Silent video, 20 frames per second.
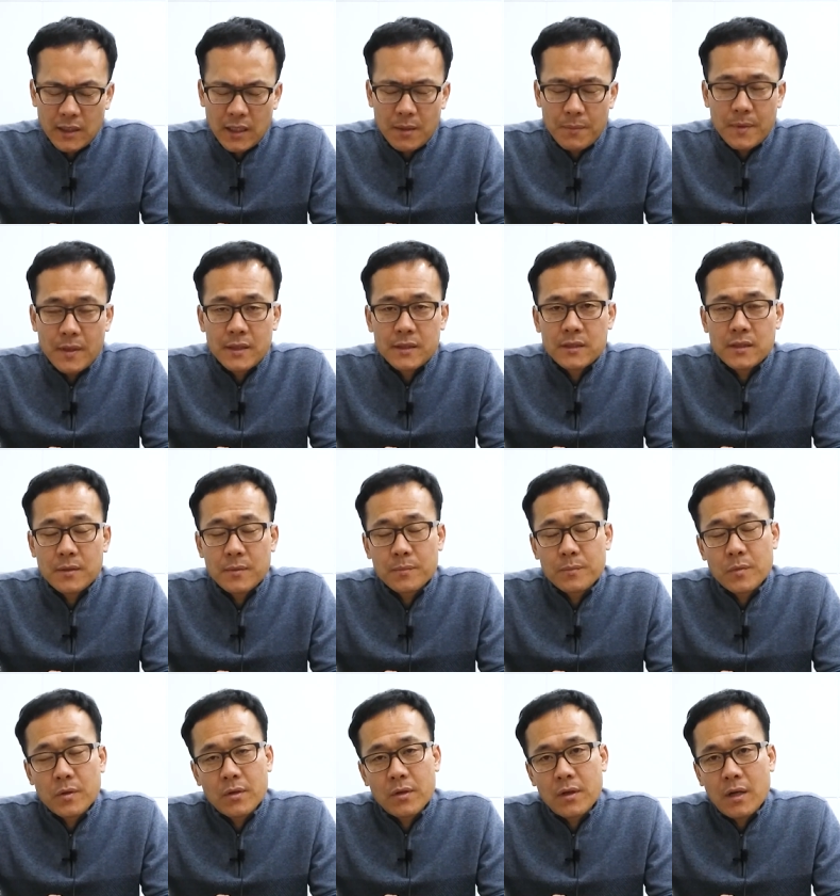아마 이제
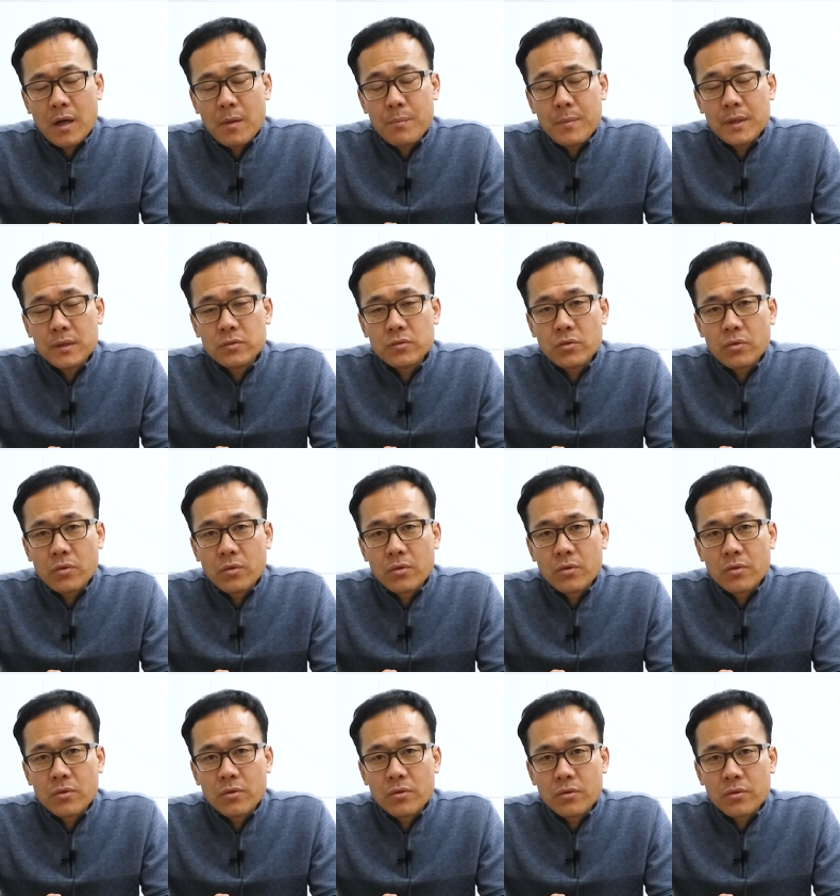뭐
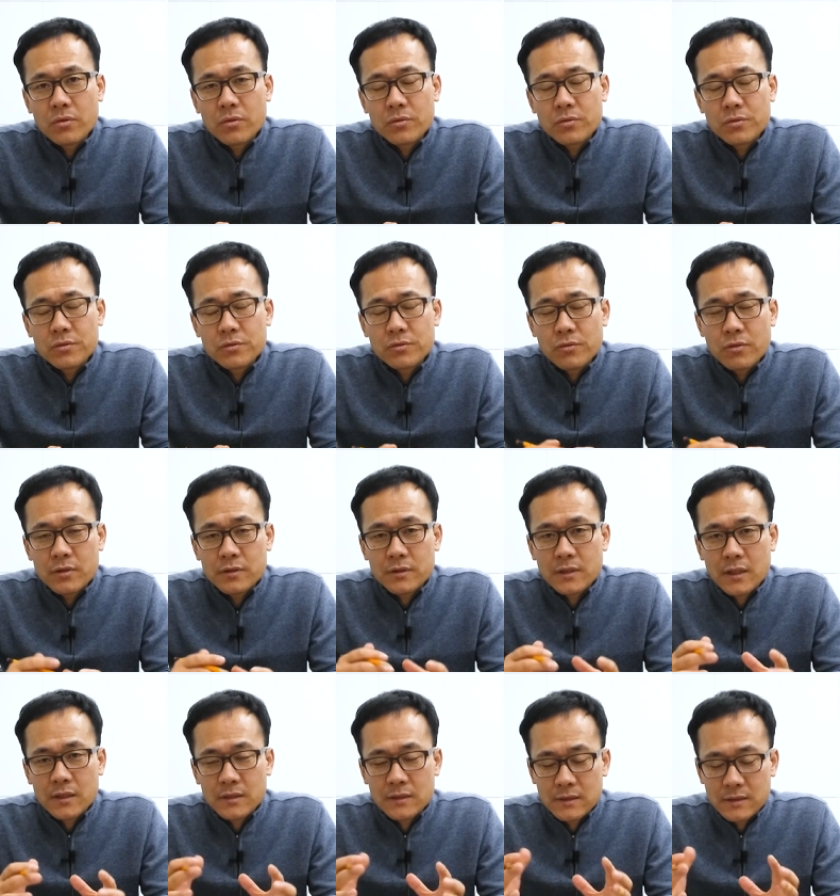한반도를
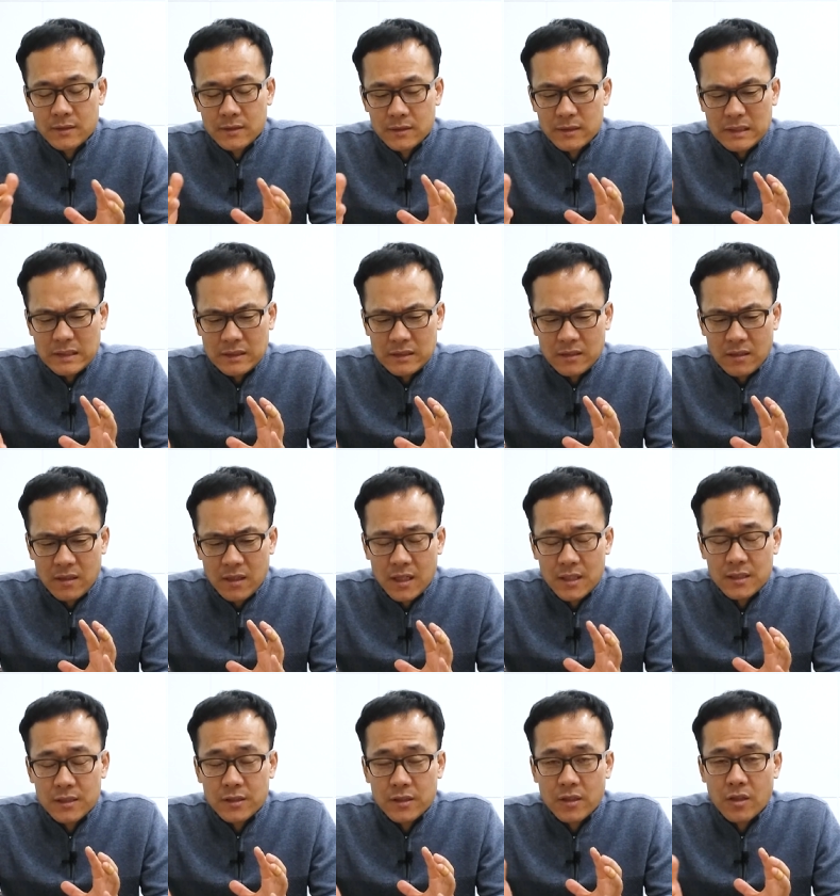둘러싼 여러
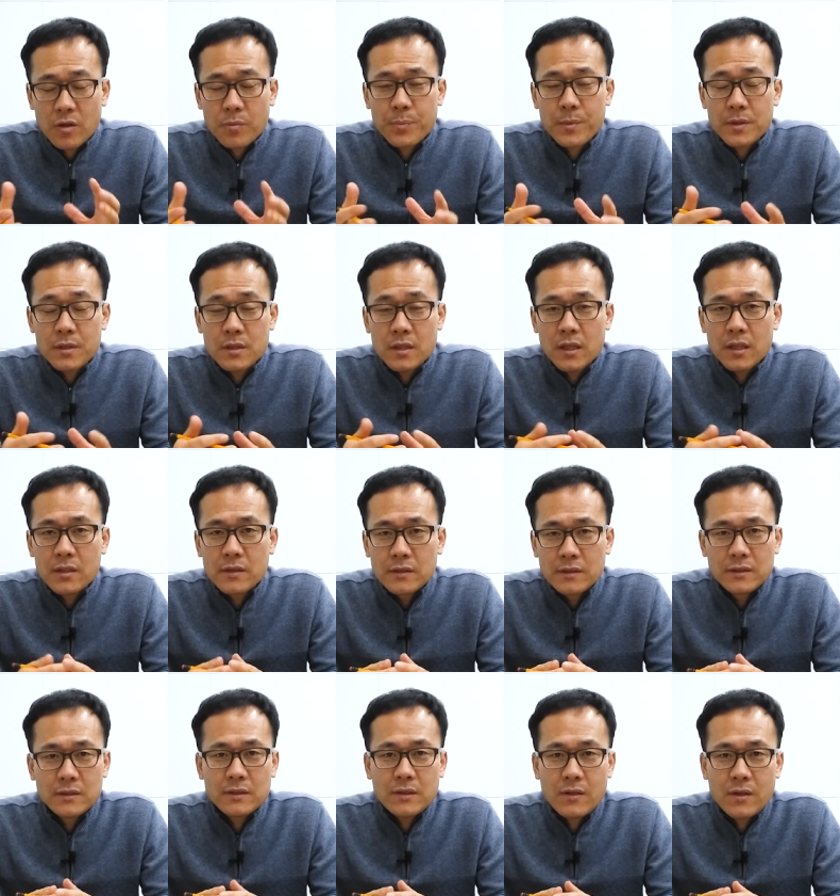가지 이제
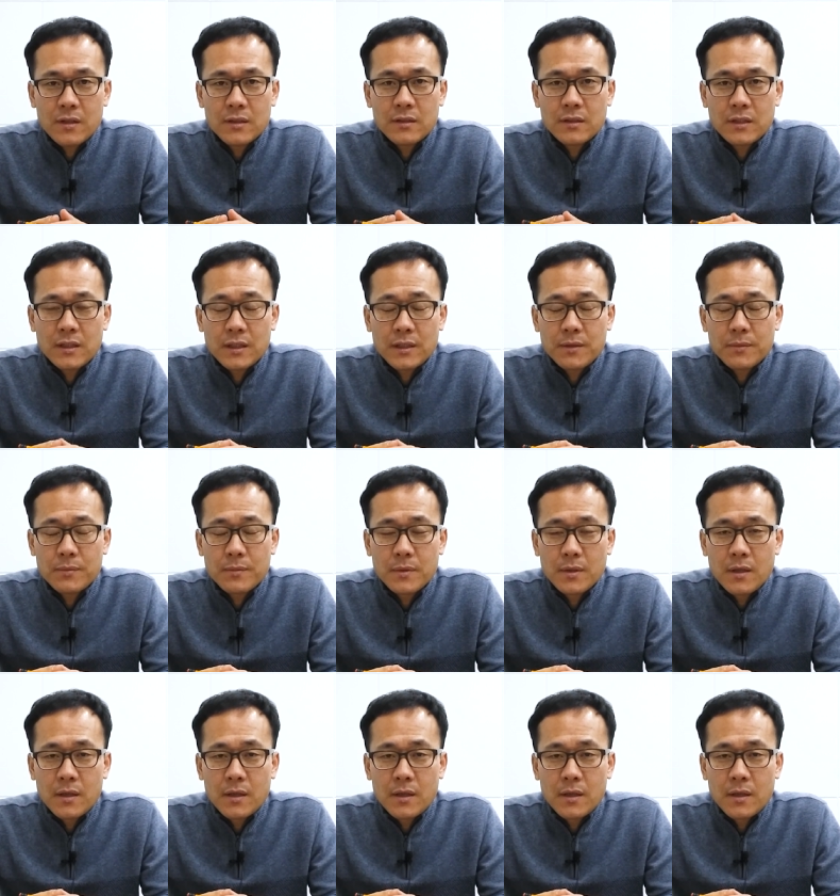격변적인 상황들이